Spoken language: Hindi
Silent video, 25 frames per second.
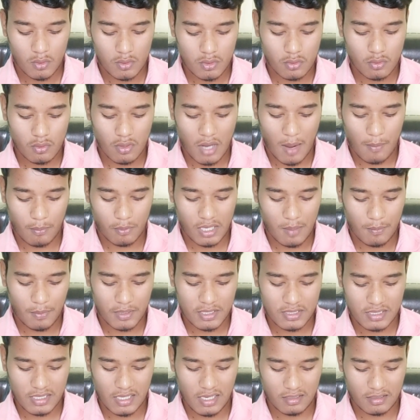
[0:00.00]
उसको आपको यहाँ
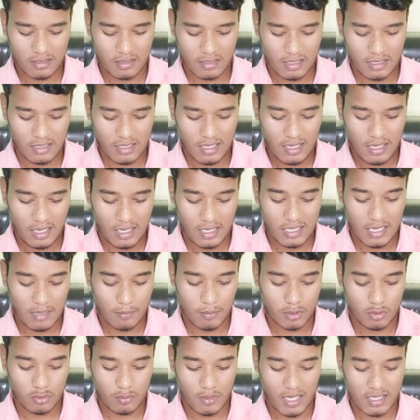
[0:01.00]
पर सिलेक्ट कर लेना एंड
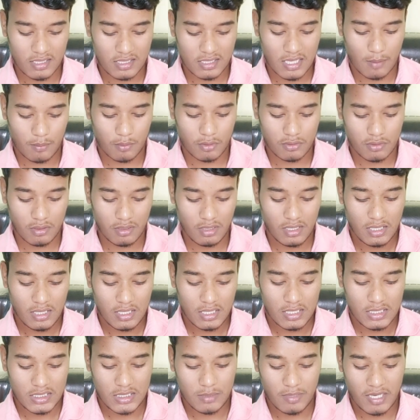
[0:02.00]
यहाँ पर दोबारा से आपको जो है
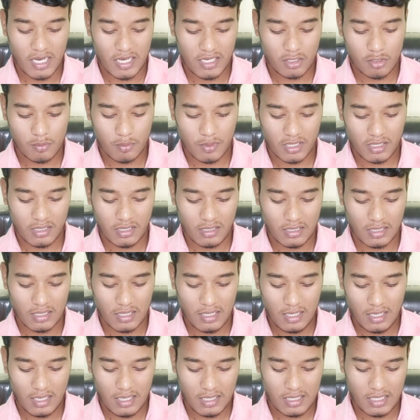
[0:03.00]
जिमेल आई के ऊपर क्लिक
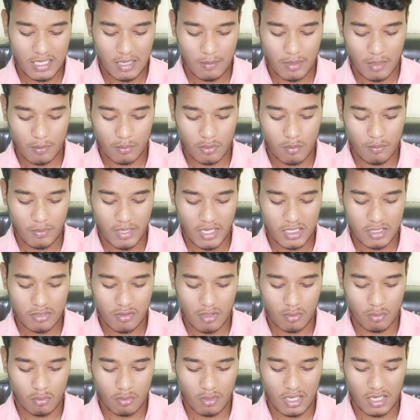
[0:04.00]
करना एंड यहाँ पर आपको
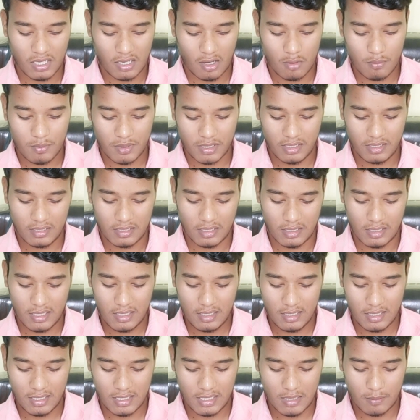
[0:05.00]
मैनेज और गूगल अकाउंट पर क्लिक
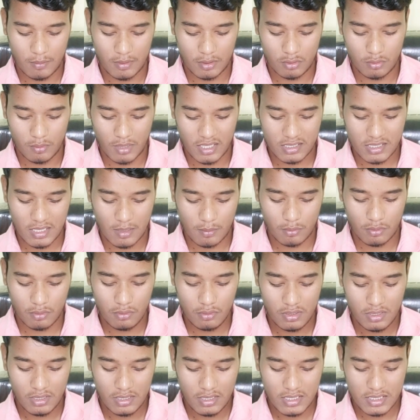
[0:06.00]
करना एंड यहाँ पर दोबारा से
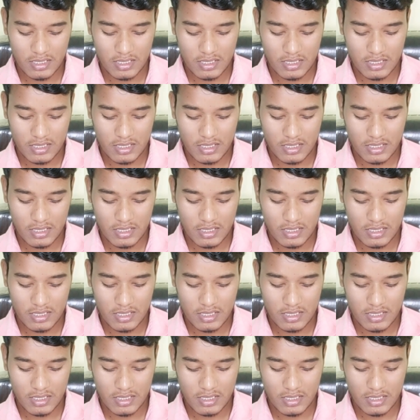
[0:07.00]
आपको